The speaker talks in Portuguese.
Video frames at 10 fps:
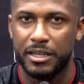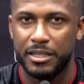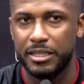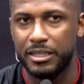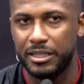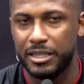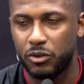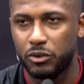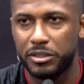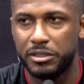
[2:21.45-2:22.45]
E
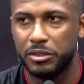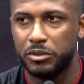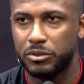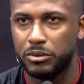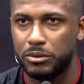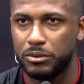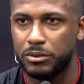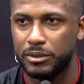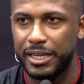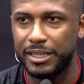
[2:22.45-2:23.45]

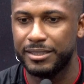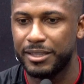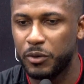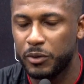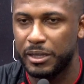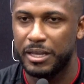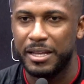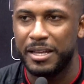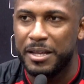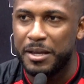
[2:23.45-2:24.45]
aconteceu da lesão,
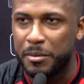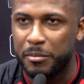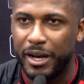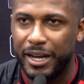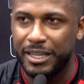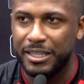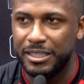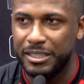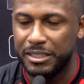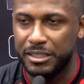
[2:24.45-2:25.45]

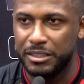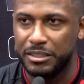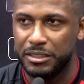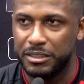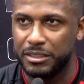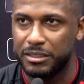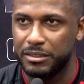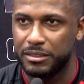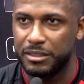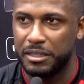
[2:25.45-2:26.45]
mas
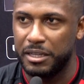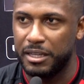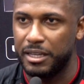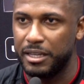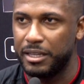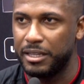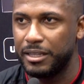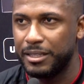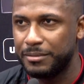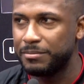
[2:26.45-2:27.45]
é,